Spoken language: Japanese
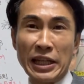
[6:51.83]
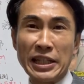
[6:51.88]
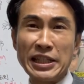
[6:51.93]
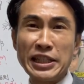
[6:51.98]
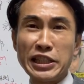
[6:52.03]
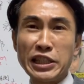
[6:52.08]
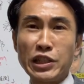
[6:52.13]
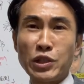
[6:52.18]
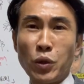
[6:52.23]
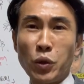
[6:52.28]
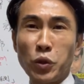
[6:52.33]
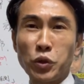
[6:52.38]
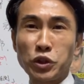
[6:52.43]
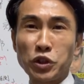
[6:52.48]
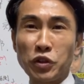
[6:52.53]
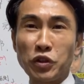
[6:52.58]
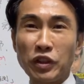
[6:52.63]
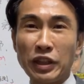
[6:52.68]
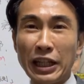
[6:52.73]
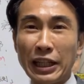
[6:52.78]
一時保護所
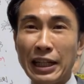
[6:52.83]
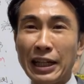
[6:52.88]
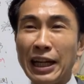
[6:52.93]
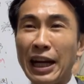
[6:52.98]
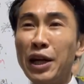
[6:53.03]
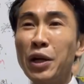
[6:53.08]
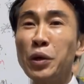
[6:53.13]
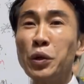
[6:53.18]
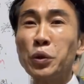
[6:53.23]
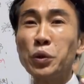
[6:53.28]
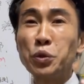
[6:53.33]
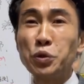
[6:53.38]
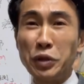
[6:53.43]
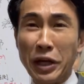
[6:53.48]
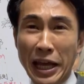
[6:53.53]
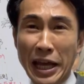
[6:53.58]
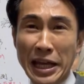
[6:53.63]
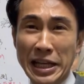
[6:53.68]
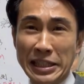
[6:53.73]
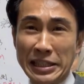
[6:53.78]
の中が不
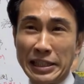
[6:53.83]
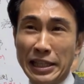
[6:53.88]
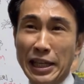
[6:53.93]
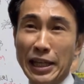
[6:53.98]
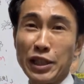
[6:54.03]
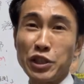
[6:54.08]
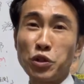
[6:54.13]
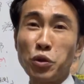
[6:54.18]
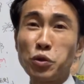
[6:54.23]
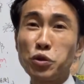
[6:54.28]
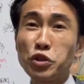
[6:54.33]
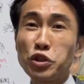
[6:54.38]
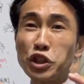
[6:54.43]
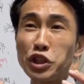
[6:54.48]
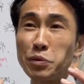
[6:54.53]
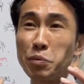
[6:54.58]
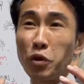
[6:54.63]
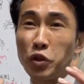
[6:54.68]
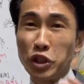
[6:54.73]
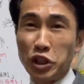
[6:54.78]
衛生、食事
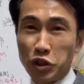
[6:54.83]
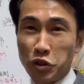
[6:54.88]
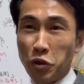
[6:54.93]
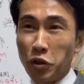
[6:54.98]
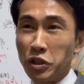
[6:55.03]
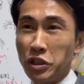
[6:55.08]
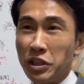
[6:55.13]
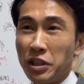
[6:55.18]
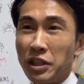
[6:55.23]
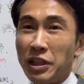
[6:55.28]
もひどい、